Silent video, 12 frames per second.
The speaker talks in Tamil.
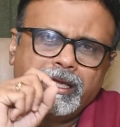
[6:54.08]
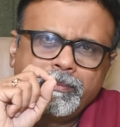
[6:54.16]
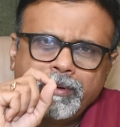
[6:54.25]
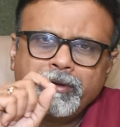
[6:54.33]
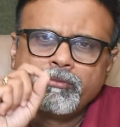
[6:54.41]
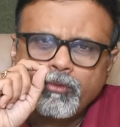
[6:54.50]

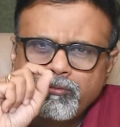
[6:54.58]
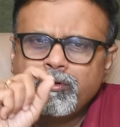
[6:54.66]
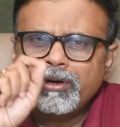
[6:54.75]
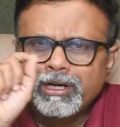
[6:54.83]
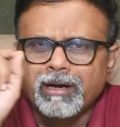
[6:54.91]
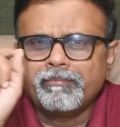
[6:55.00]
இப்படி
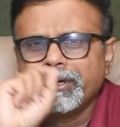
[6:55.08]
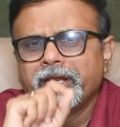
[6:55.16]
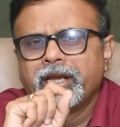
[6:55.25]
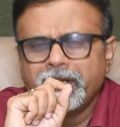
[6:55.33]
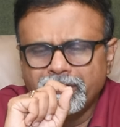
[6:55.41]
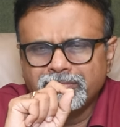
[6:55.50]
ஒவ்வொரு
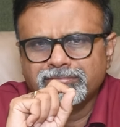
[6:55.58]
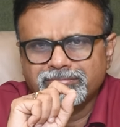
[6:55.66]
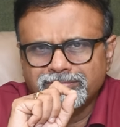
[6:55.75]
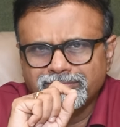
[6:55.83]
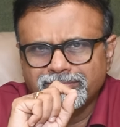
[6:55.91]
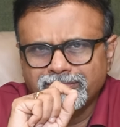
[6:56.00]
கம்பெனிலையும்
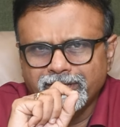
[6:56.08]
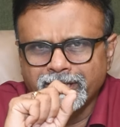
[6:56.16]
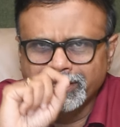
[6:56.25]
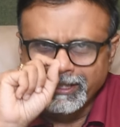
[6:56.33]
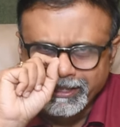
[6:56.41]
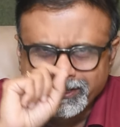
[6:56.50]

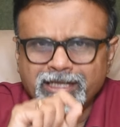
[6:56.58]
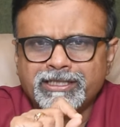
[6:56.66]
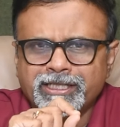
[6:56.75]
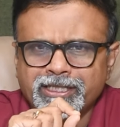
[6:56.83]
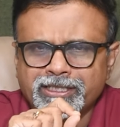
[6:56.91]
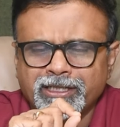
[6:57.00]
இந்த
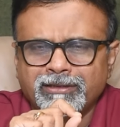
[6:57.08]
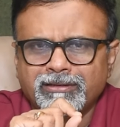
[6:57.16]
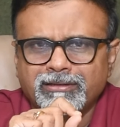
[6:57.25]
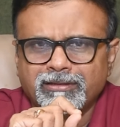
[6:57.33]
ரிசல்ட் சீசன்